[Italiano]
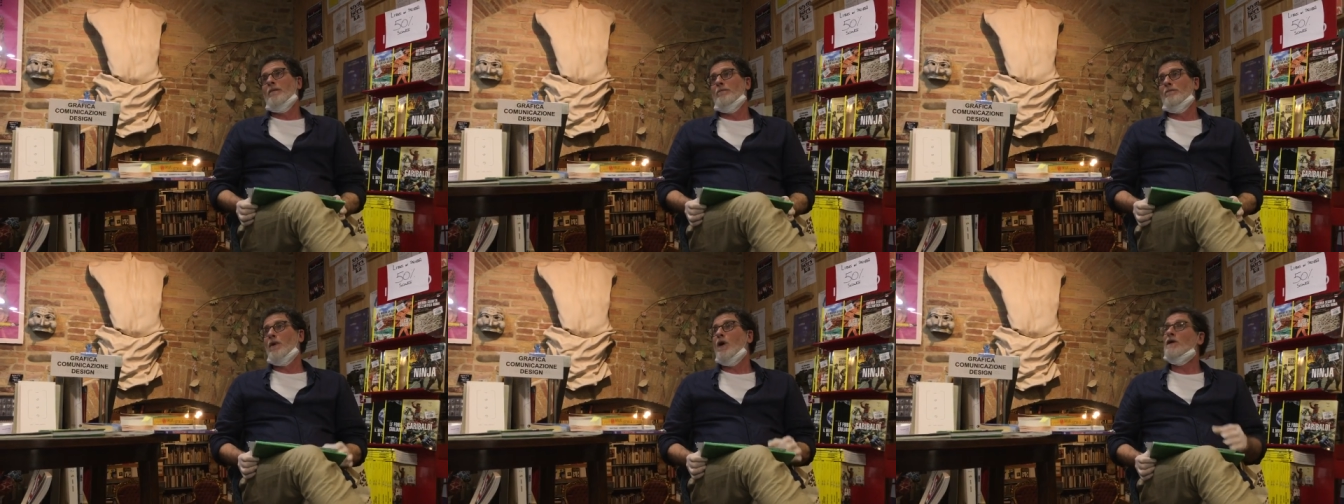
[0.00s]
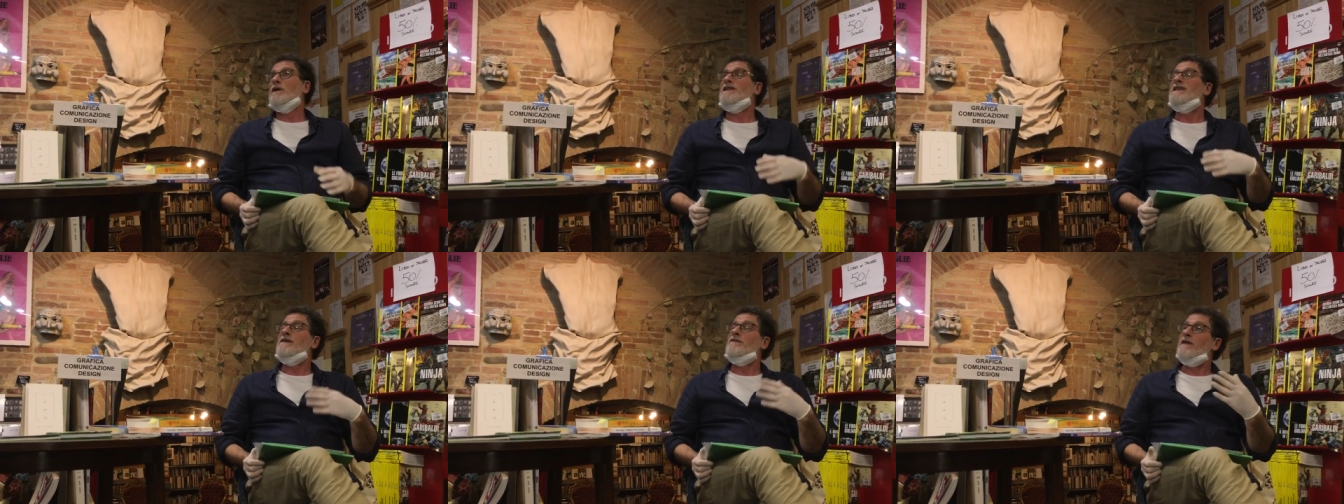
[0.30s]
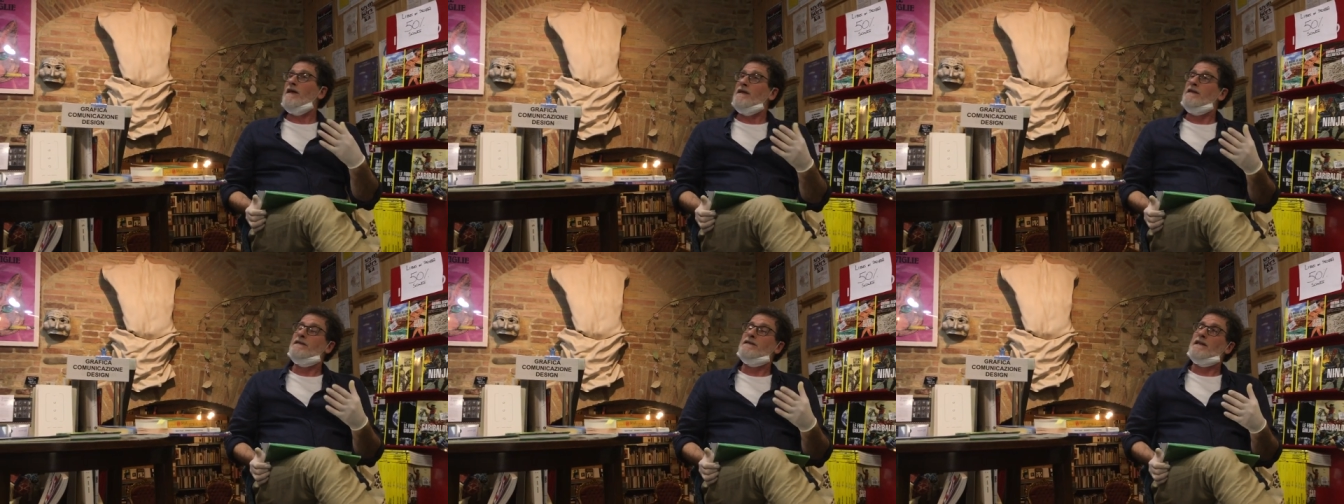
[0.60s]
Poi
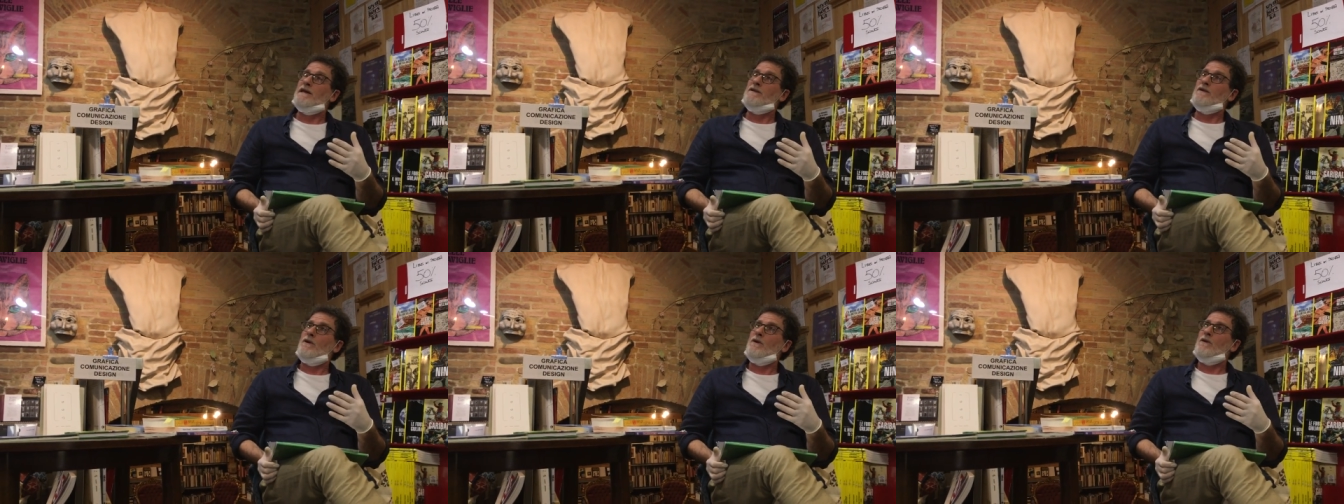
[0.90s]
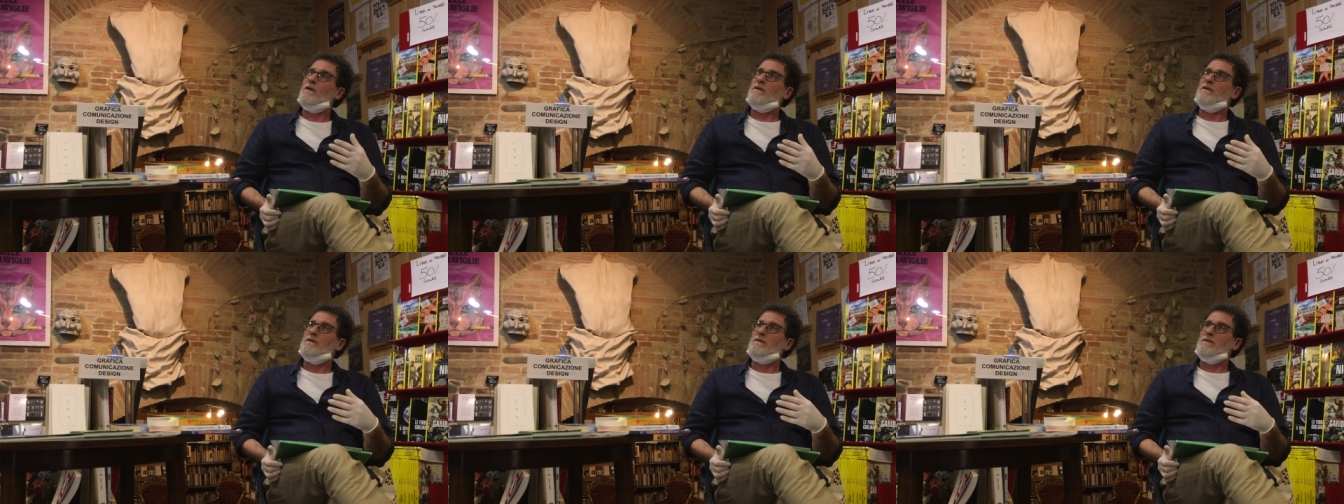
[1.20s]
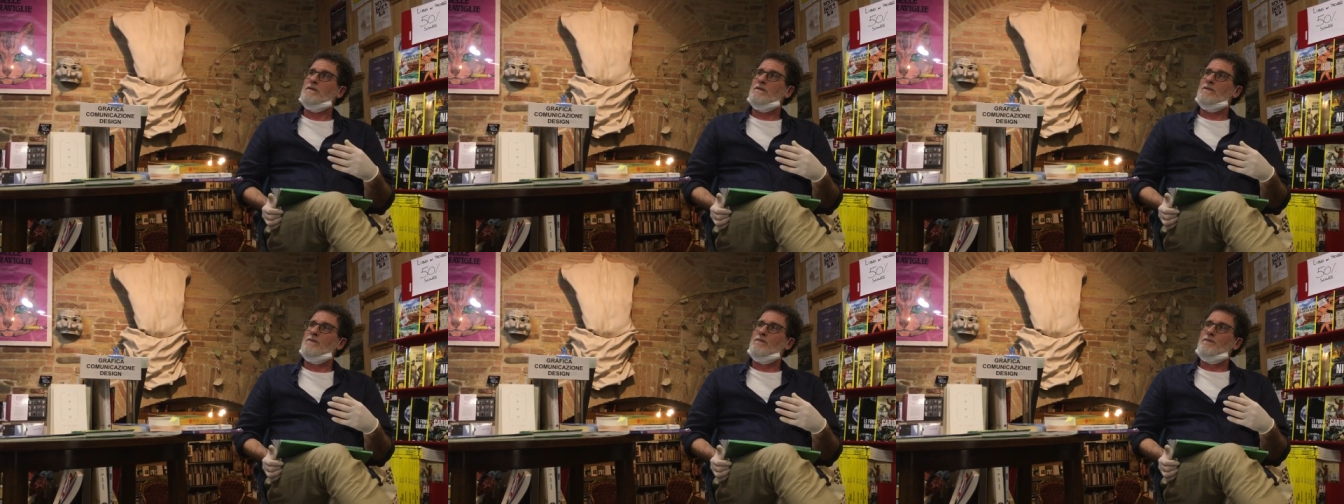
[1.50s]
diventano
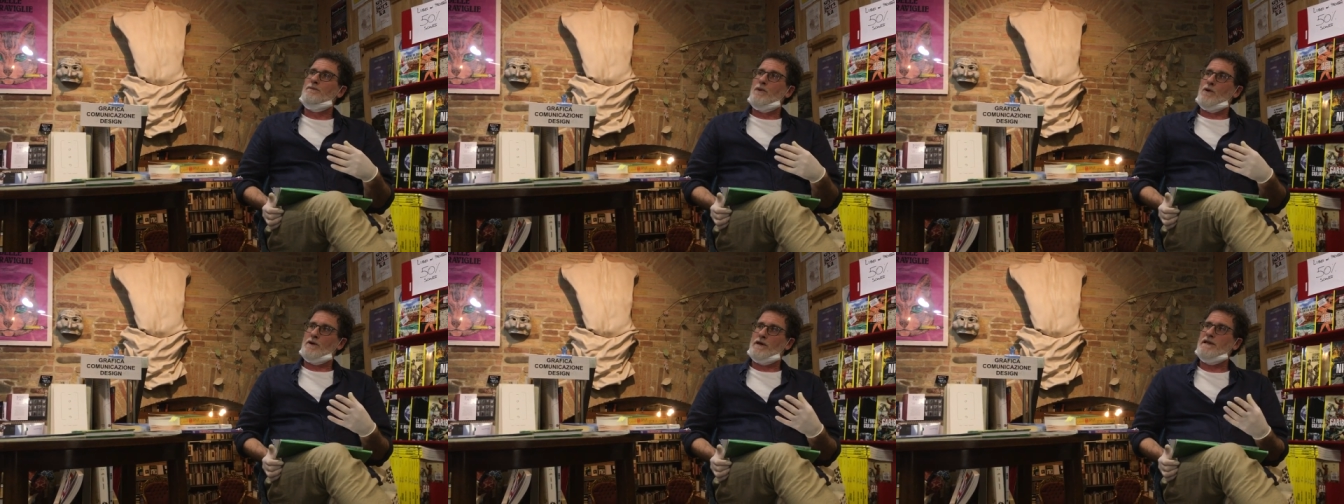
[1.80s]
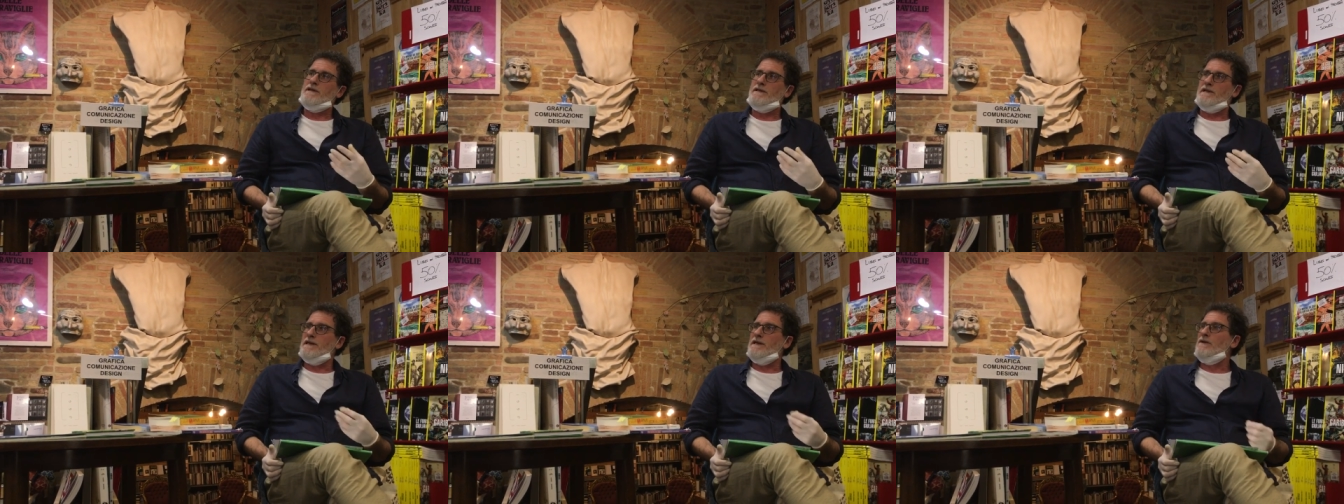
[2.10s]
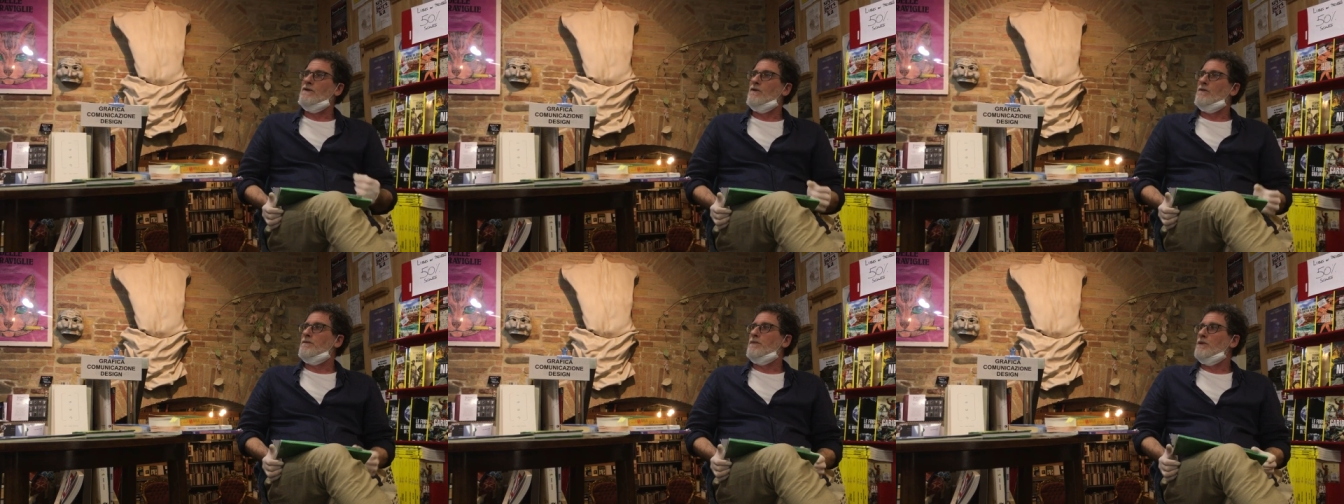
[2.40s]
un
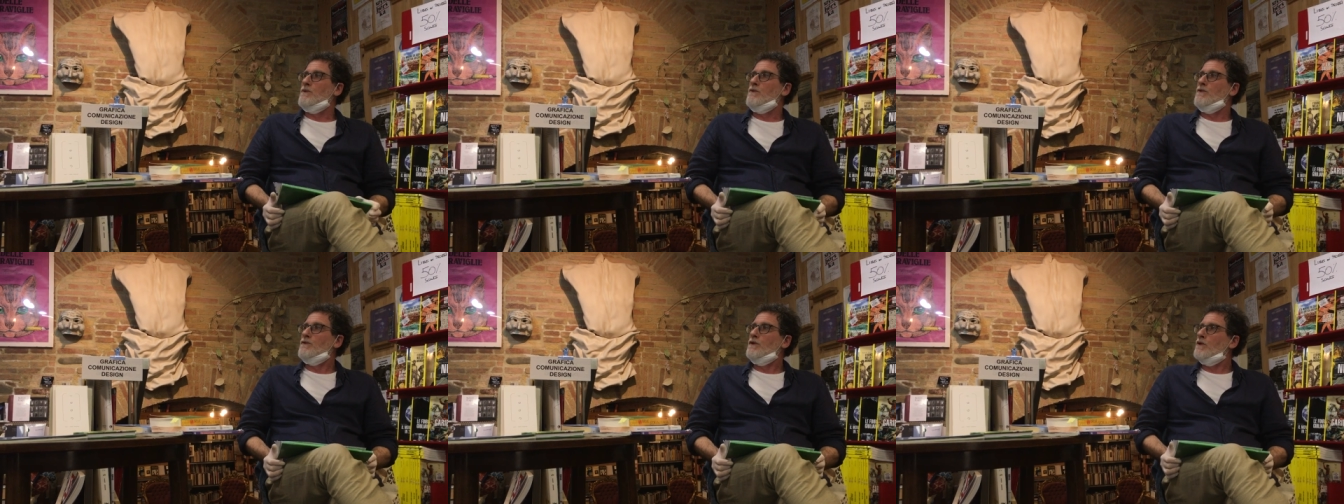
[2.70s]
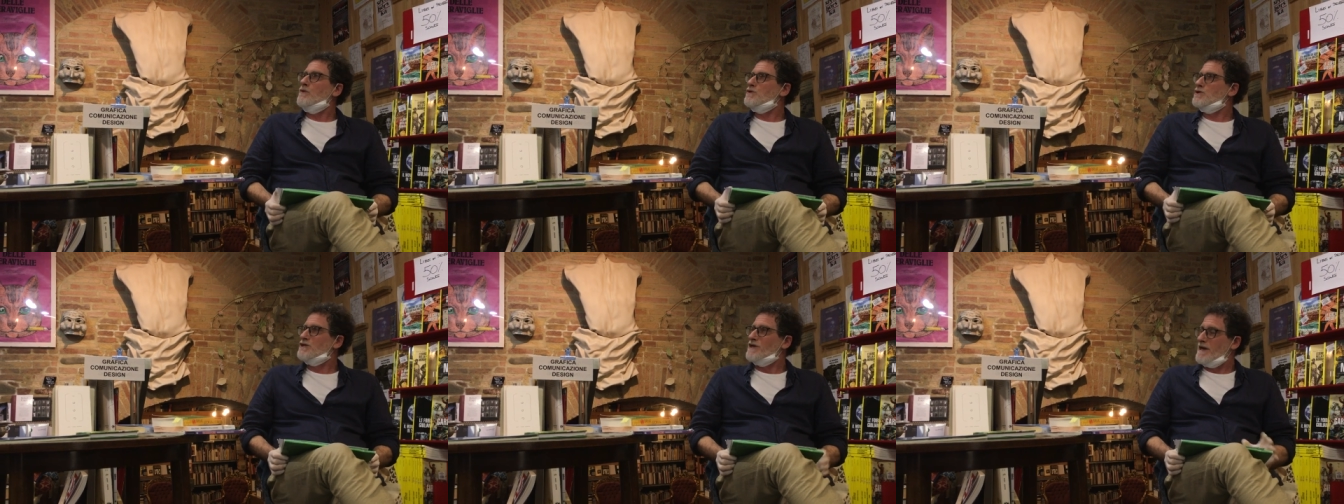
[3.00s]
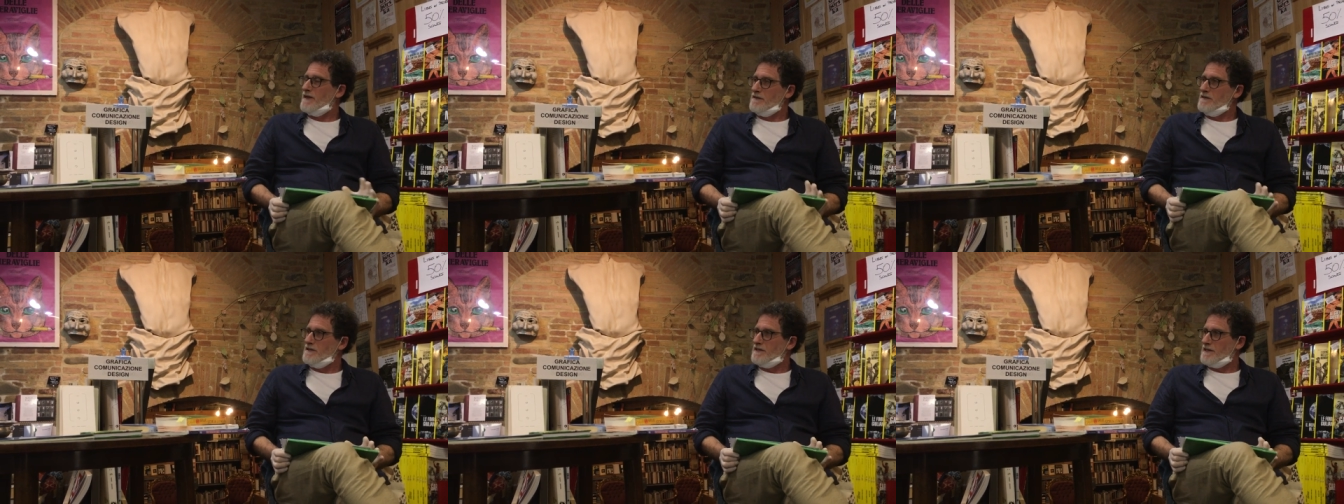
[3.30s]
pochettino più non
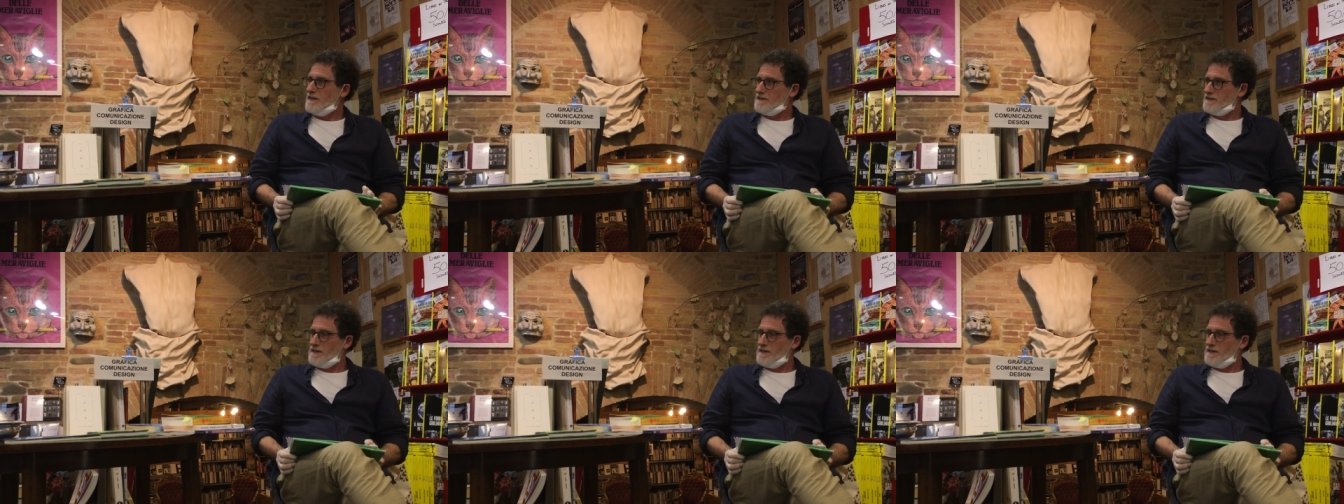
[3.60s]
scelte,